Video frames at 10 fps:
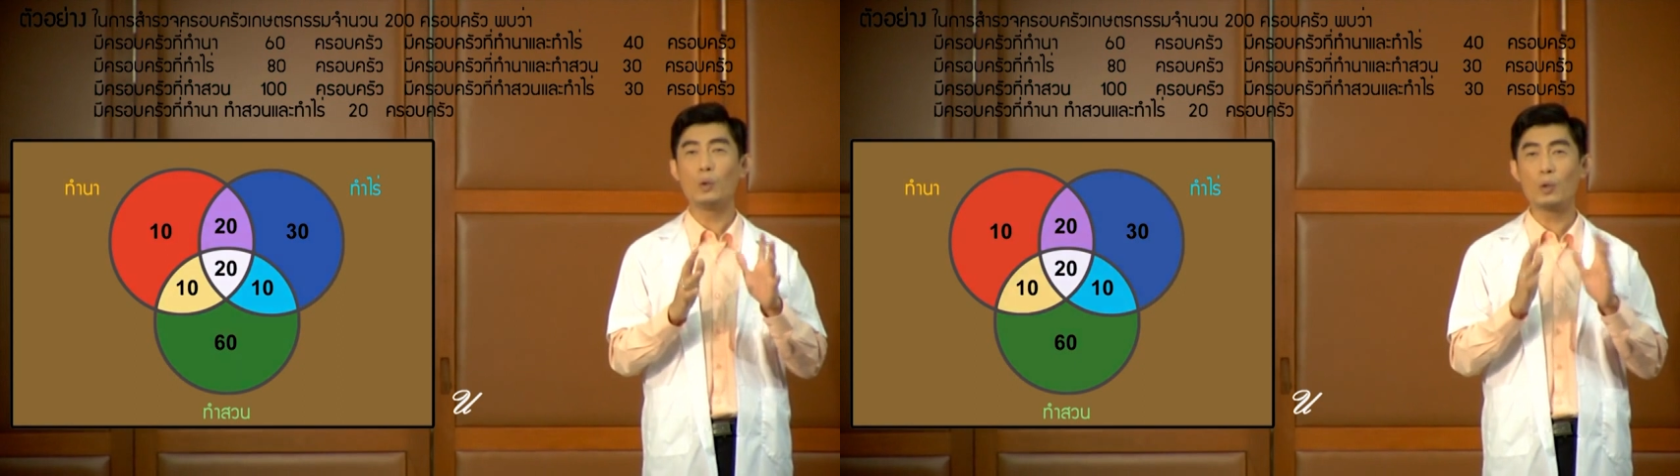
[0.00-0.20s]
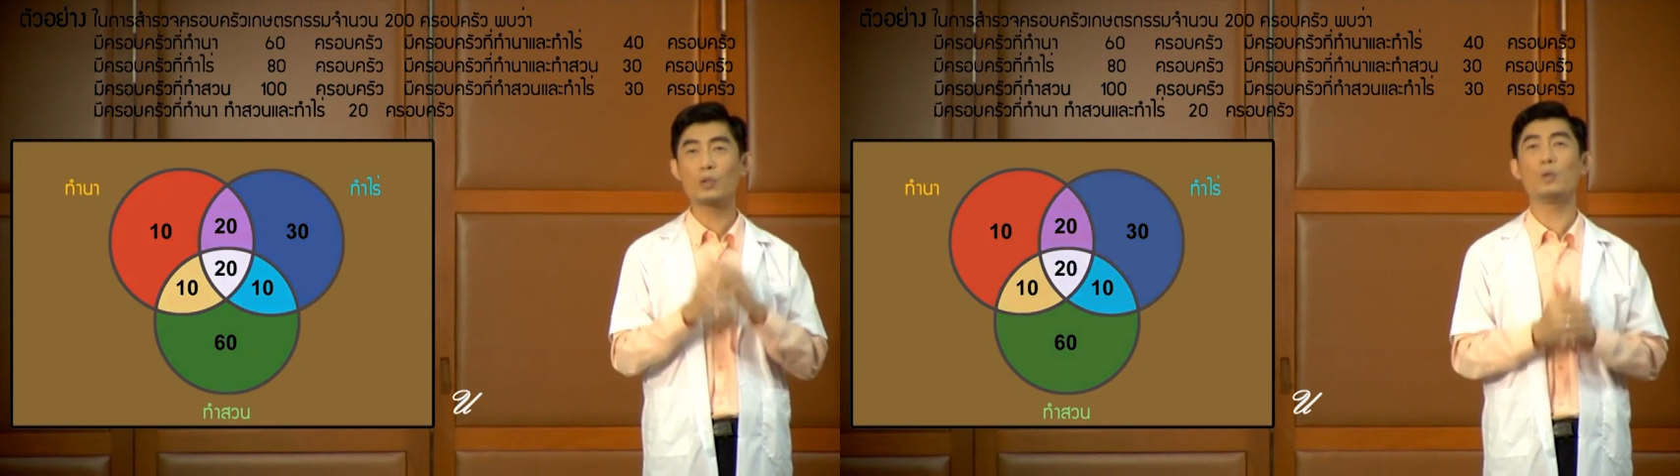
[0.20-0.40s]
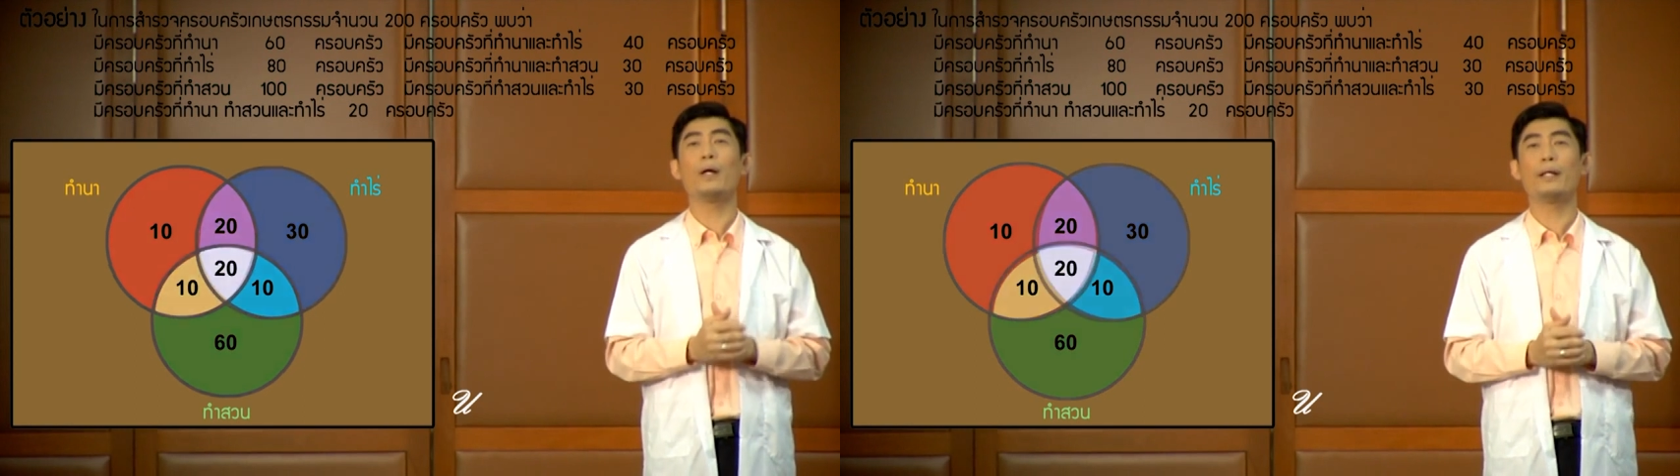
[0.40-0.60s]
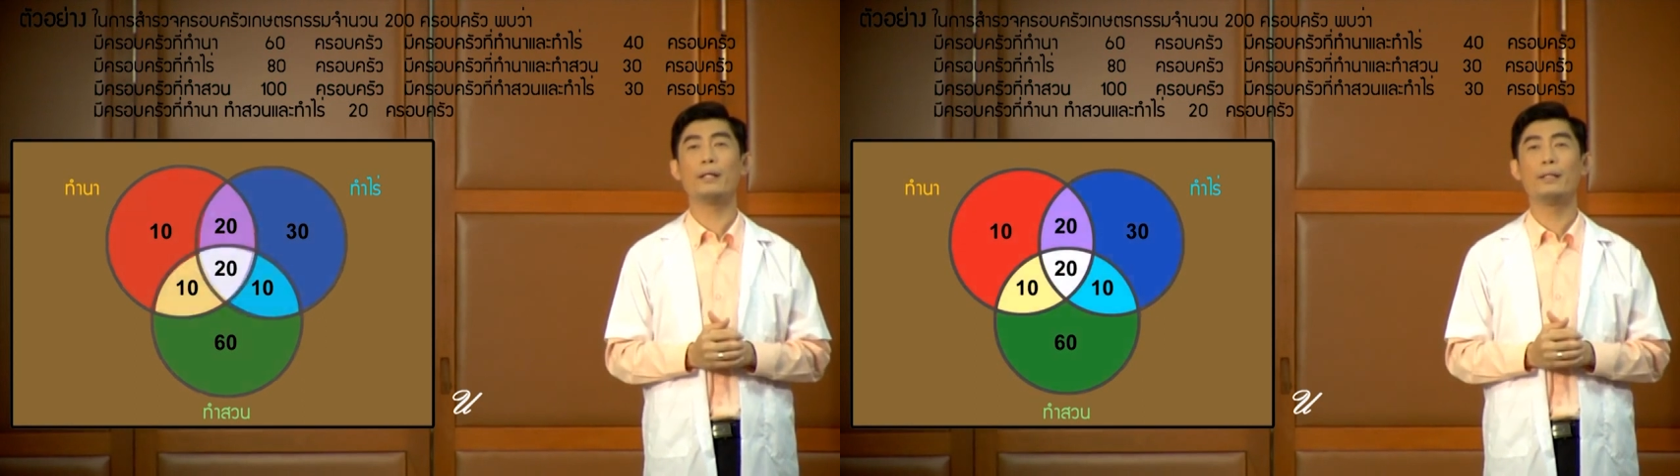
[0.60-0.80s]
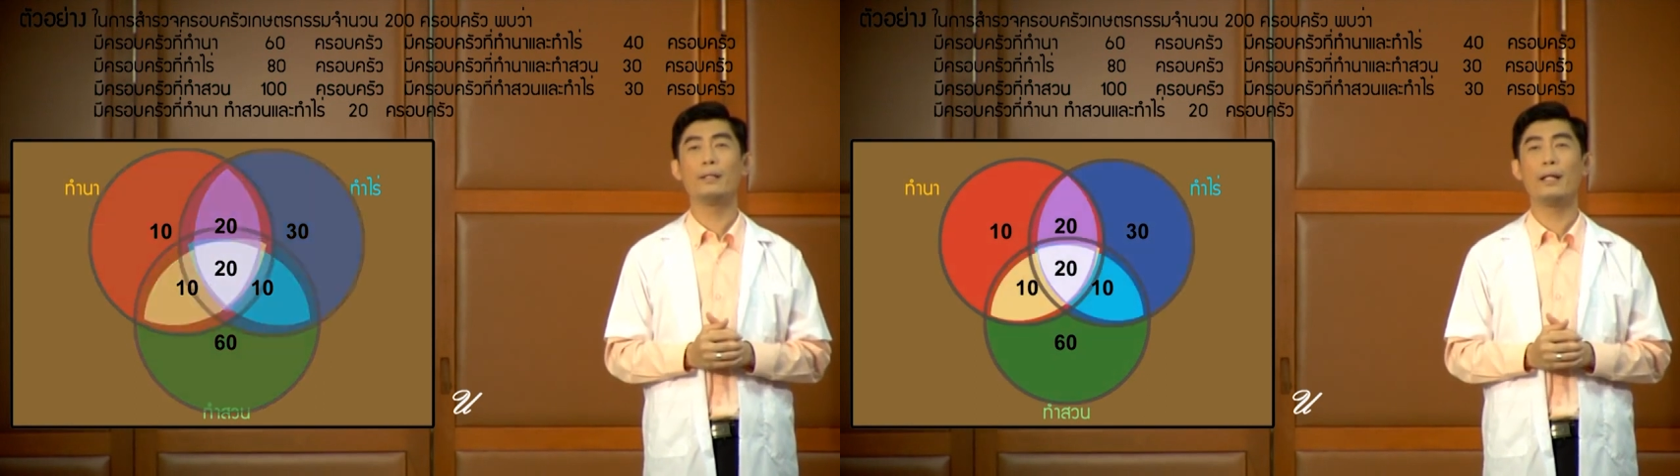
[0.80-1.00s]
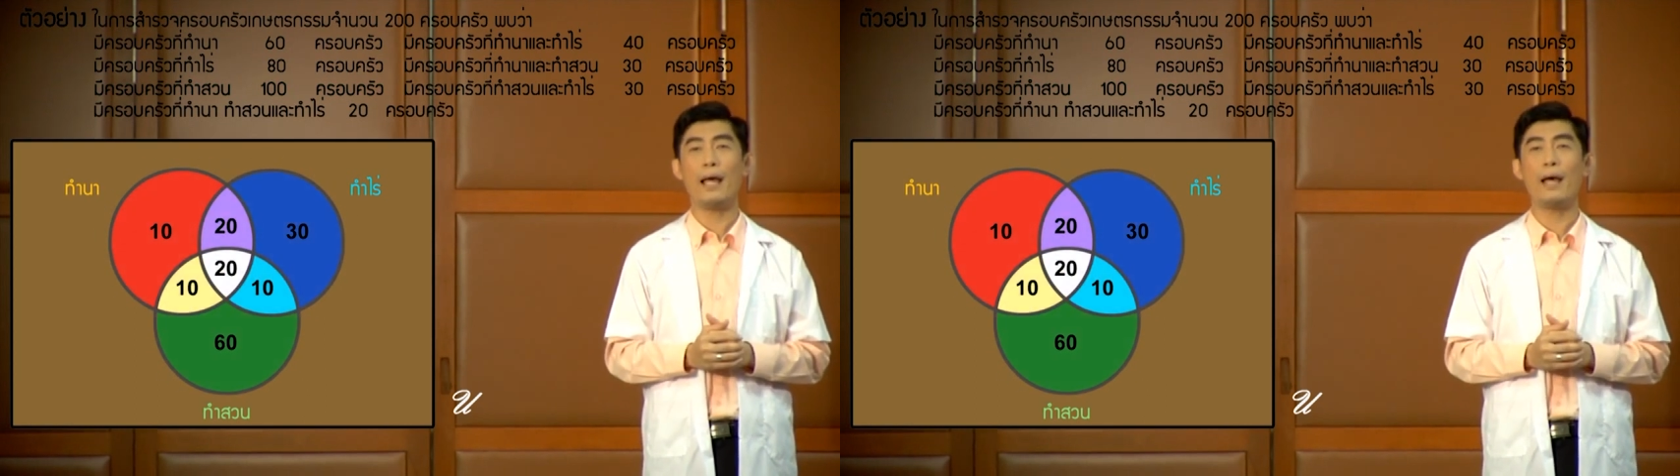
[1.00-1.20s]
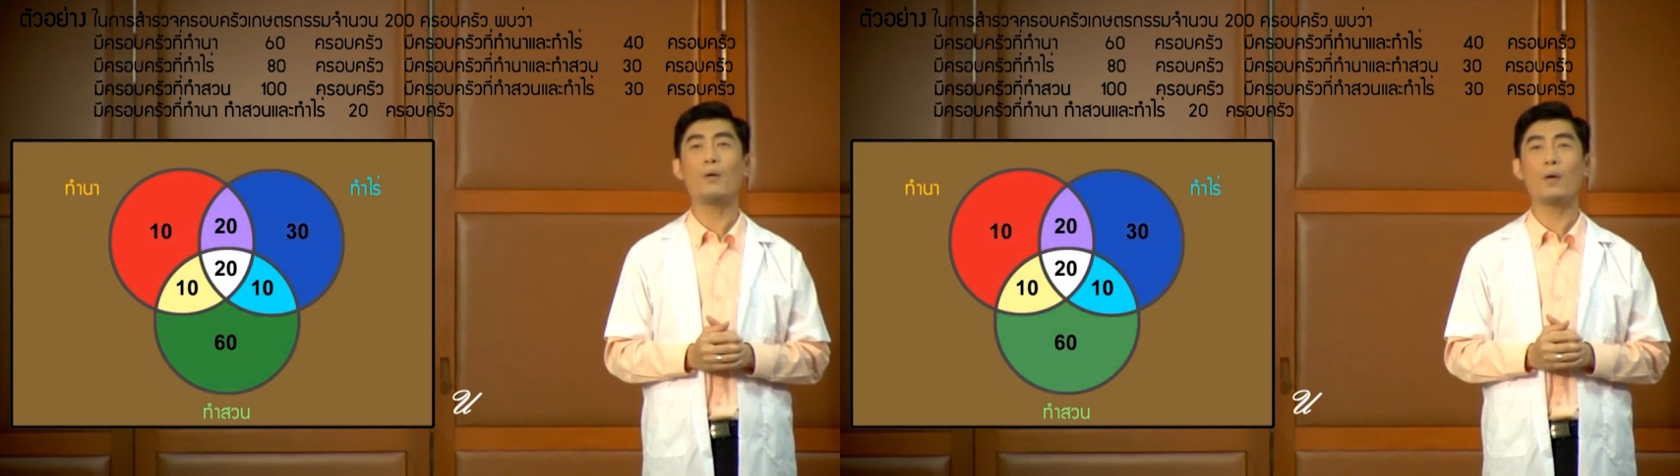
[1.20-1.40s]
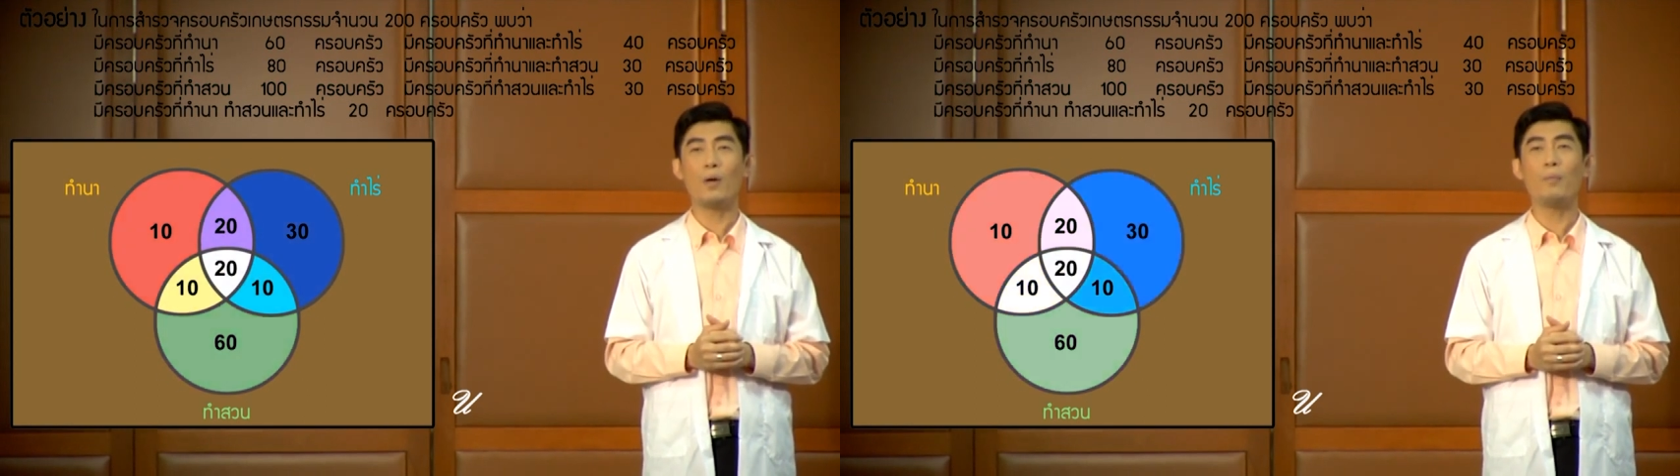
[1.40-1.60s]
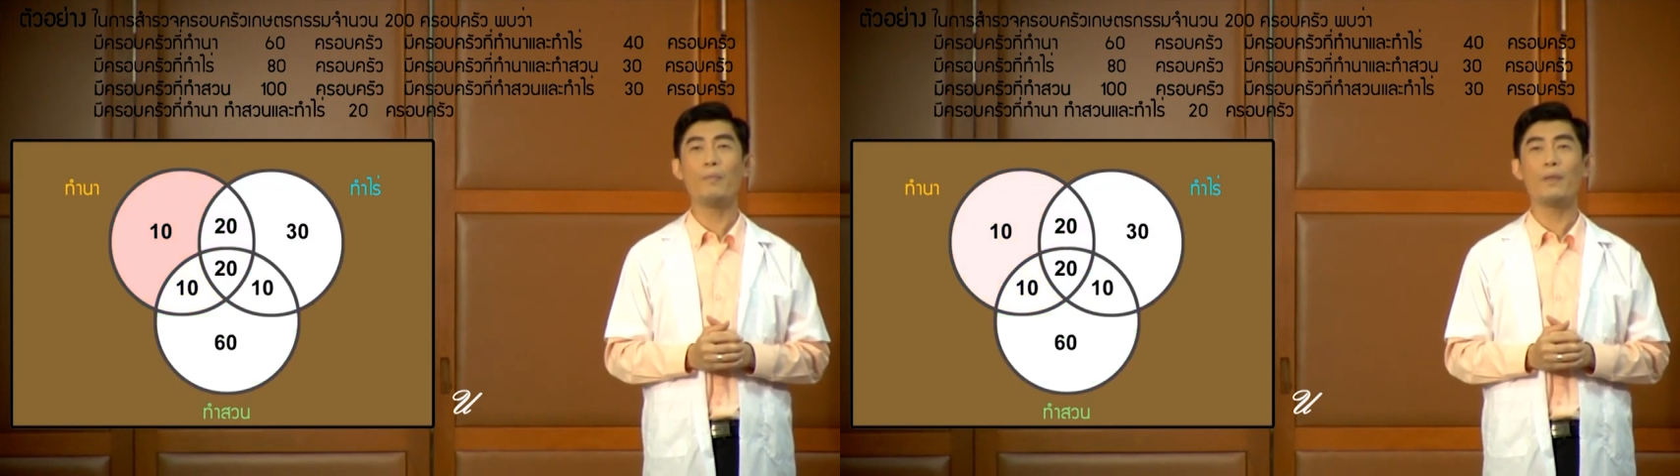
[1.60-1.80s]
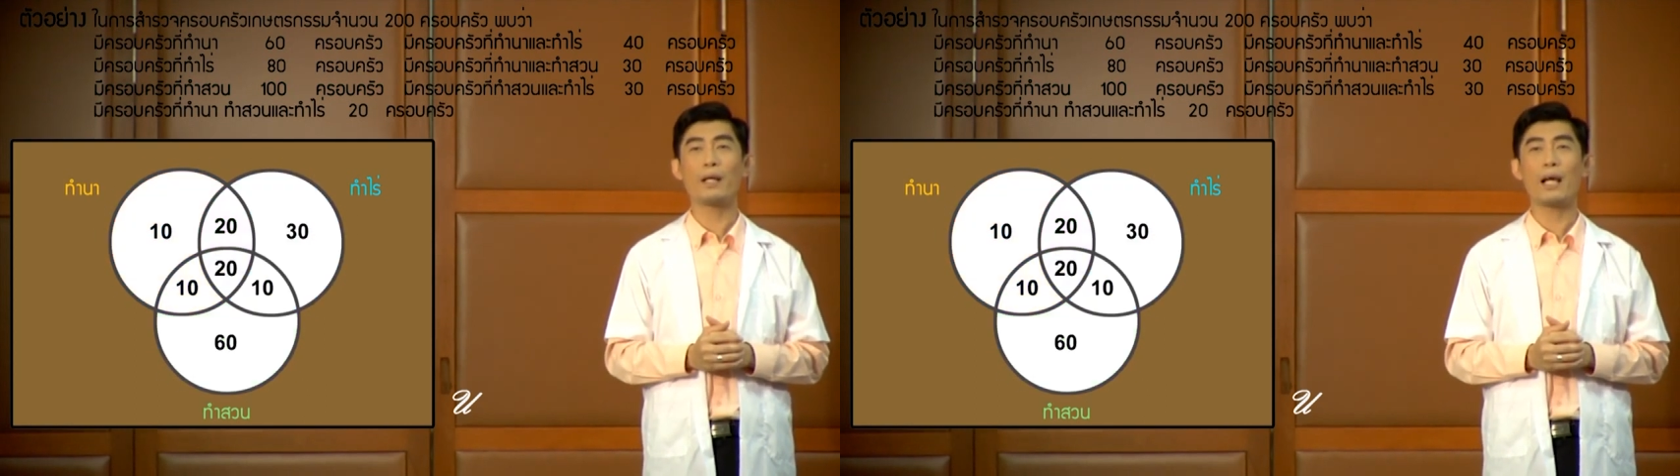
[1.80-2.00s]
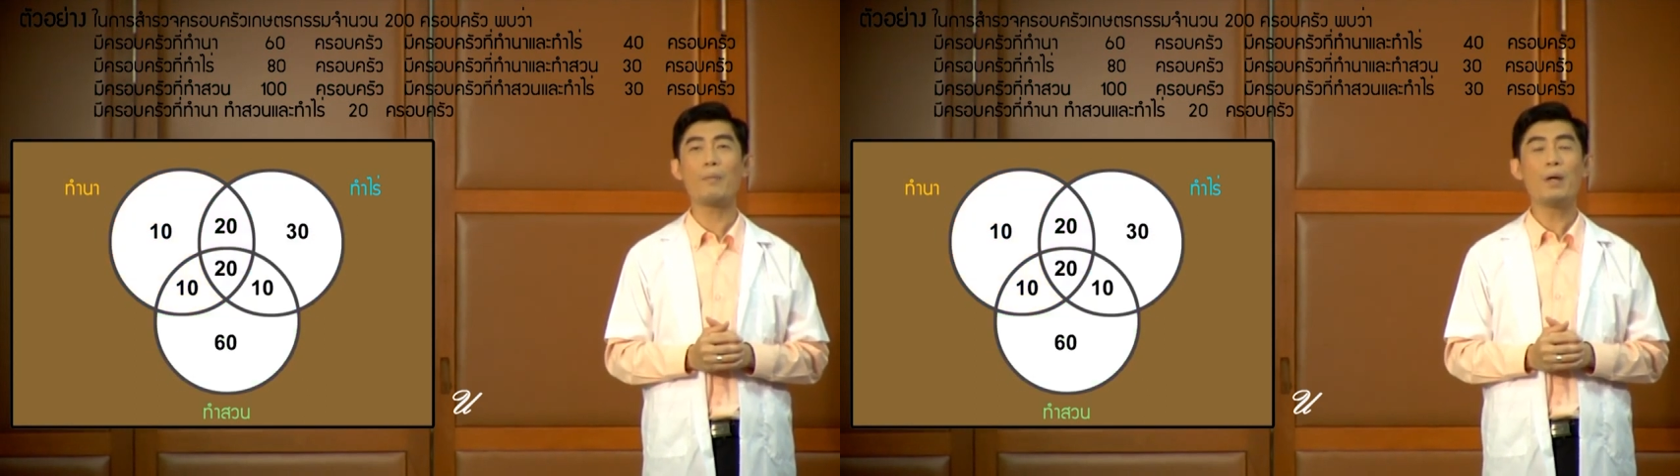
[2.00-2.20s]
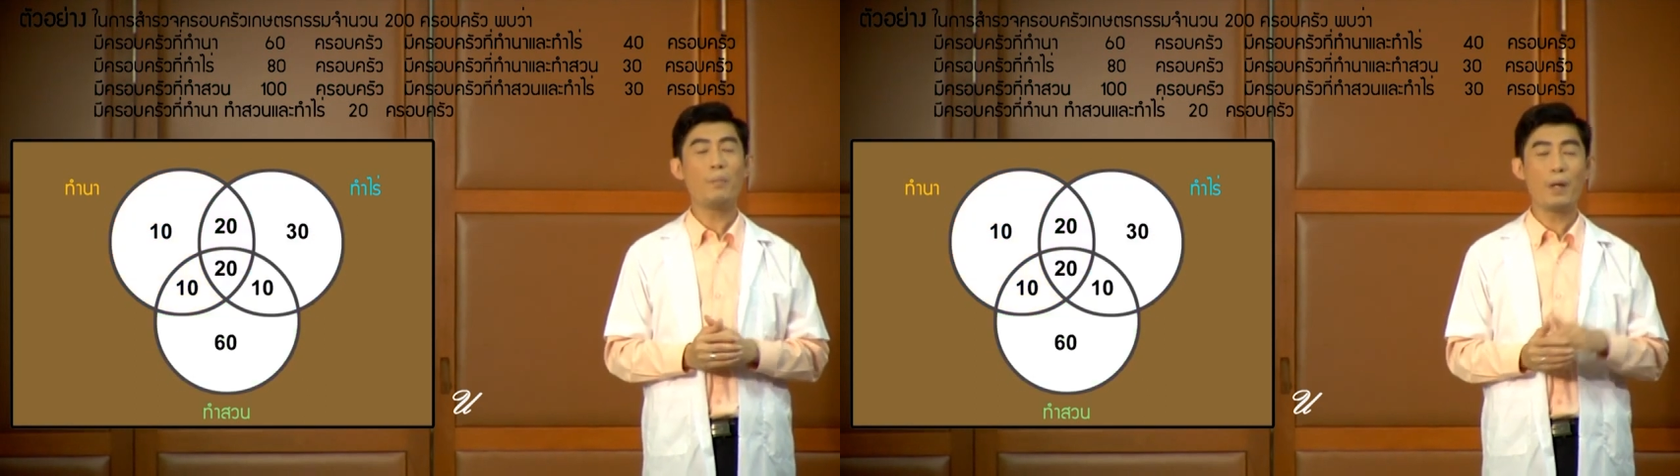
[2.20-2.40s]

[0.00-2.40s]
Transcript: ทุกส่วนแล้วครบนะครับ